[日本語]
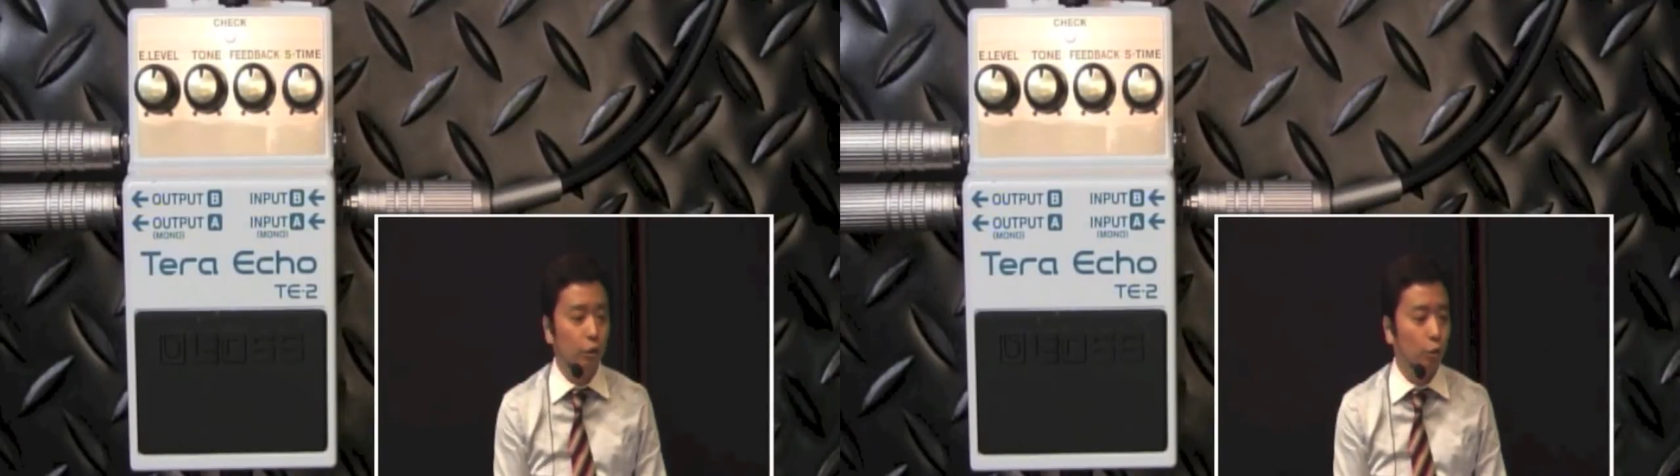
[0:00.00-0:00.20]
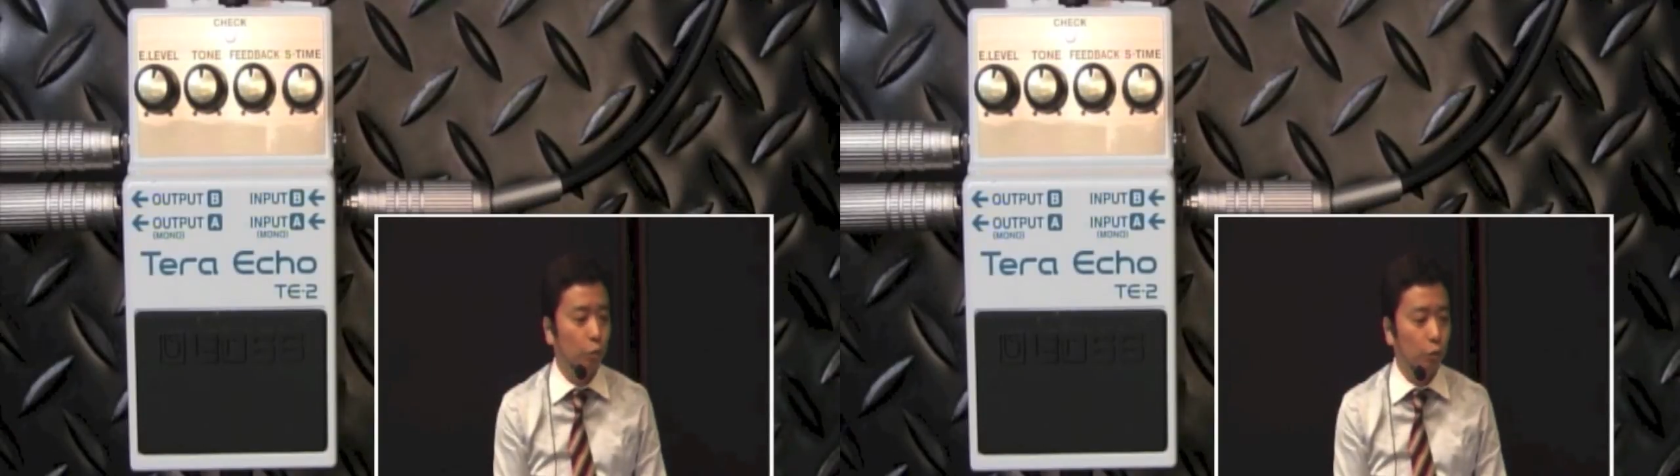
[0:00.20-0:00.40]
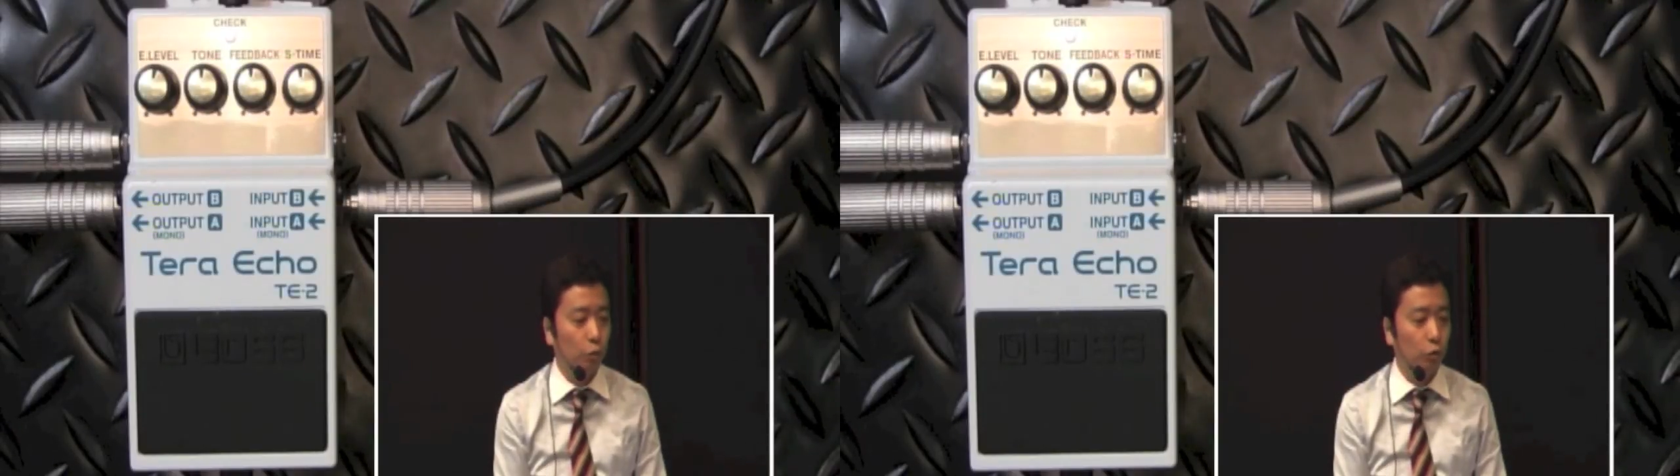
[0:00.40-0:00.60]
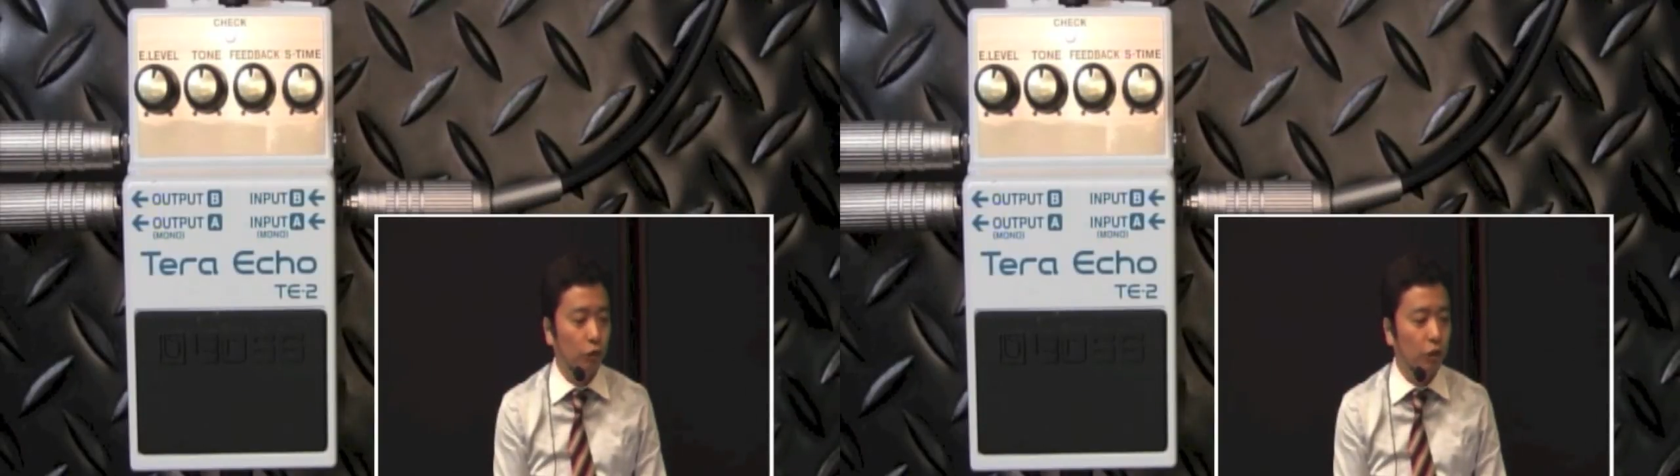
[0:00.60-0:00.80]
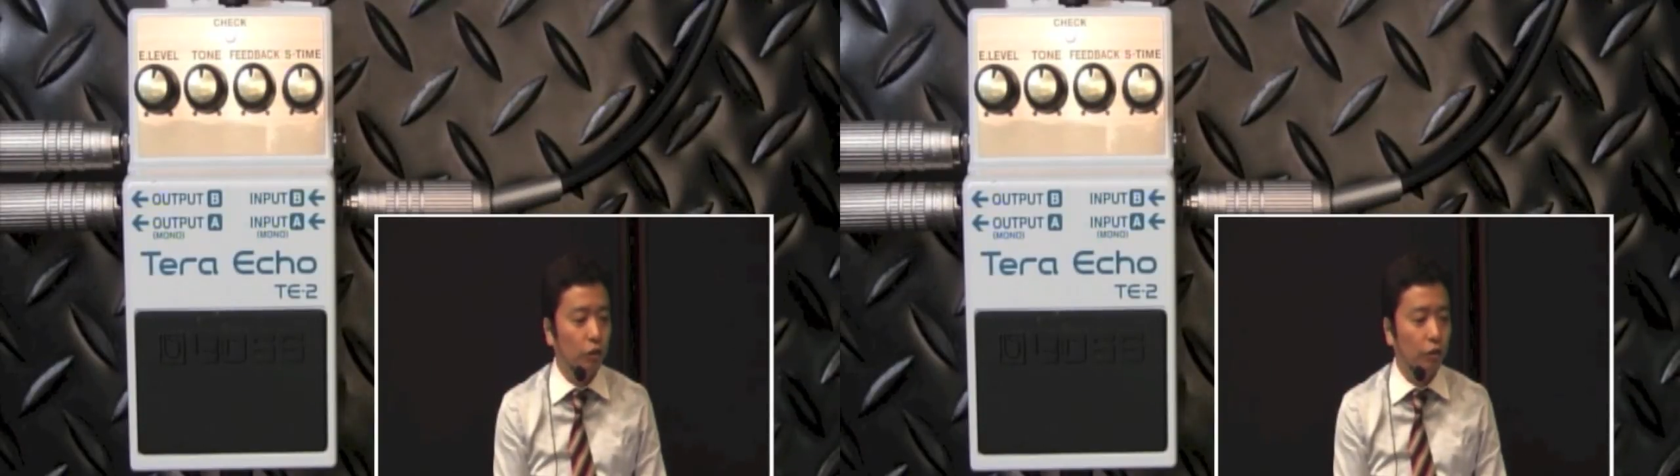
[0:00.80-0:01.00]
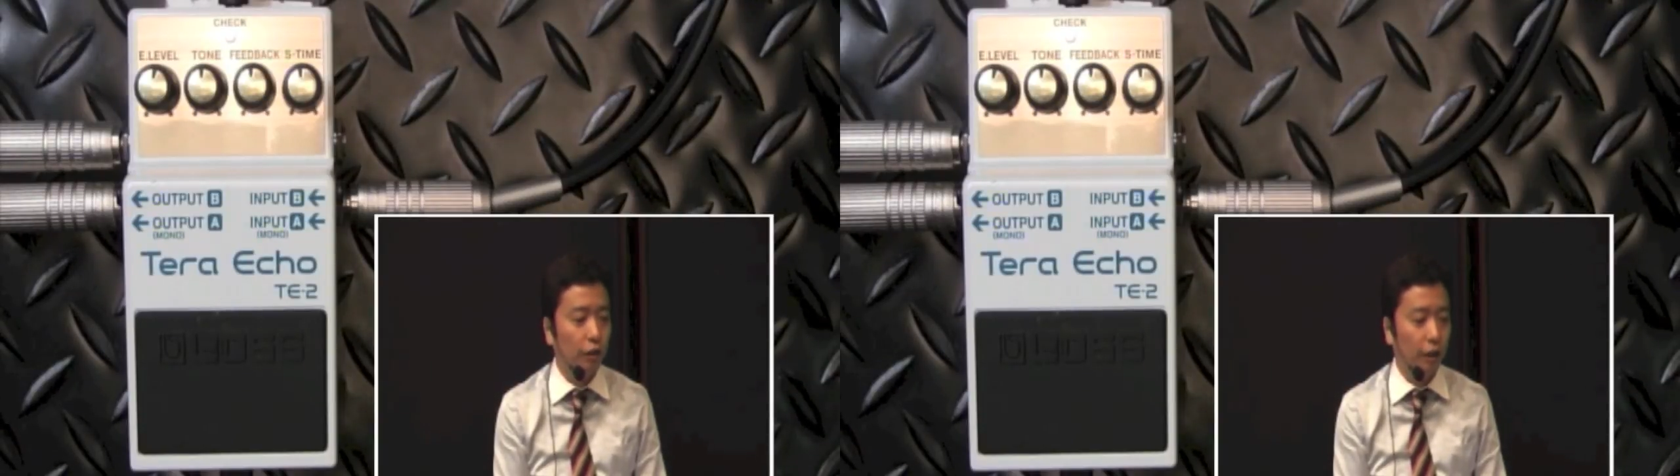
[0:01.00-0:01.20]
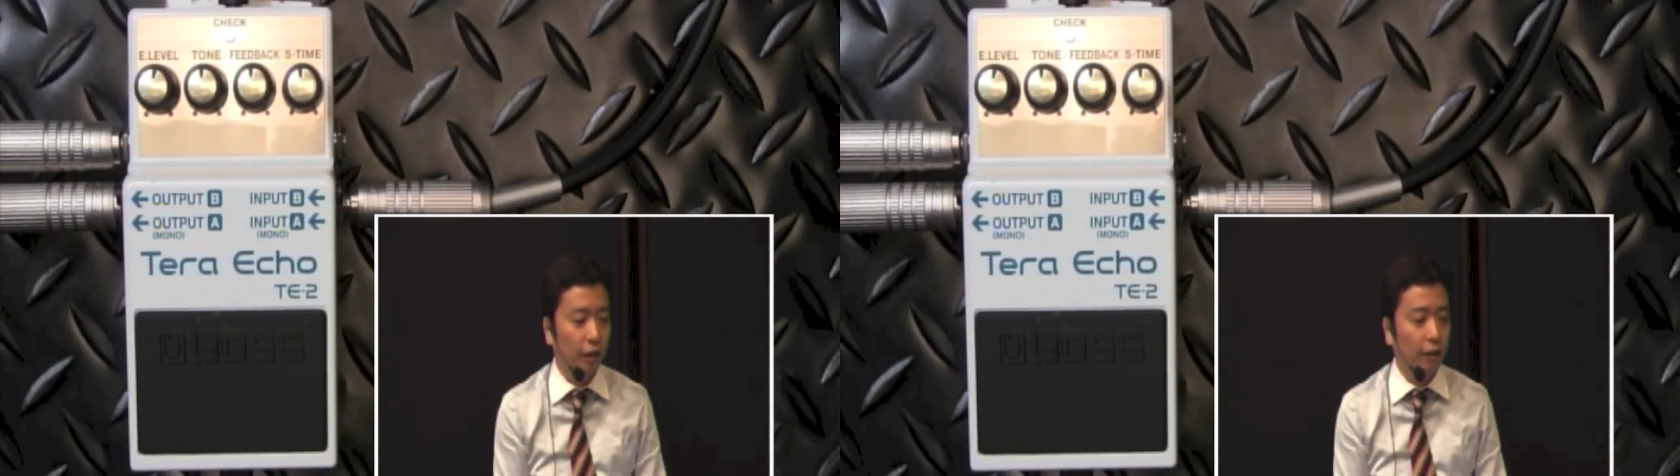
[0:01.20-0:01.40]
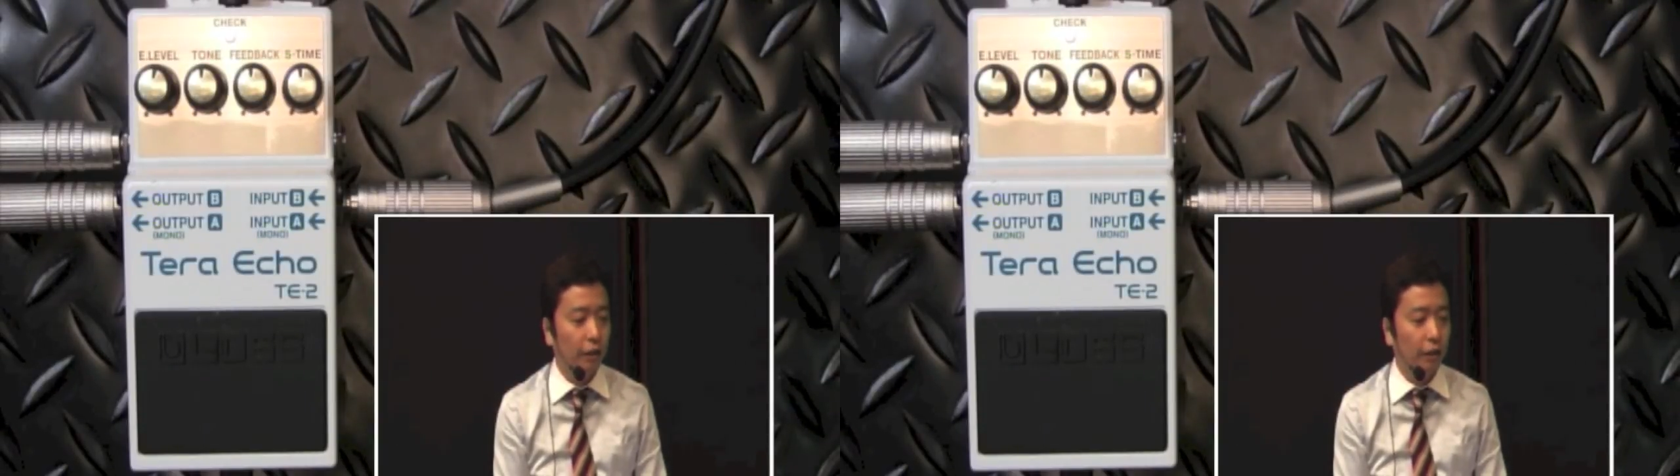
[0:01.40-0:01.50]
想に基づいて作られた、